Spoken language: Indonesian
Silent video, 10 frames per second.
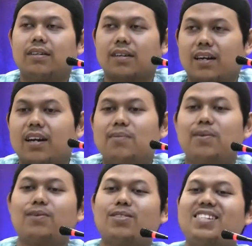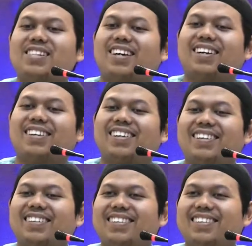Karena nabi manusia, ya
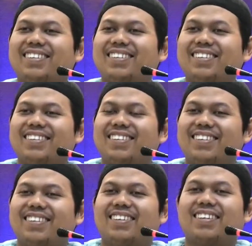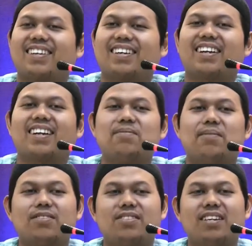kan? Ya. Karena nabi
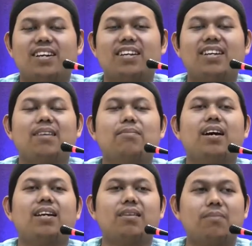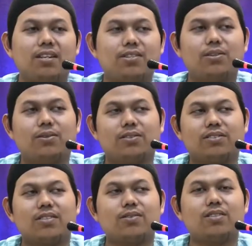manusia, innama ana basyurun.
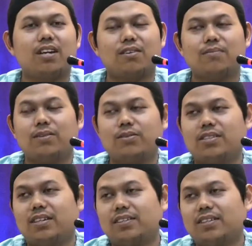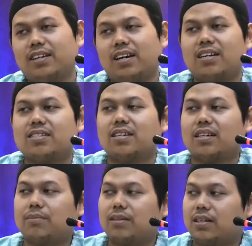sesungguhnya aku manusia. Ansa
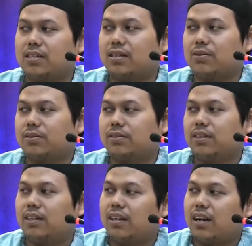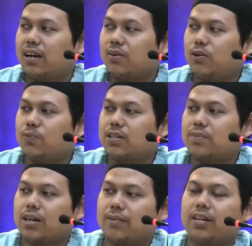kamatan saun Aku lupa
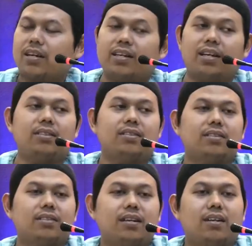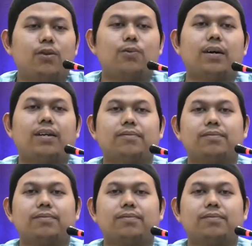sebagaimana kalian lupa.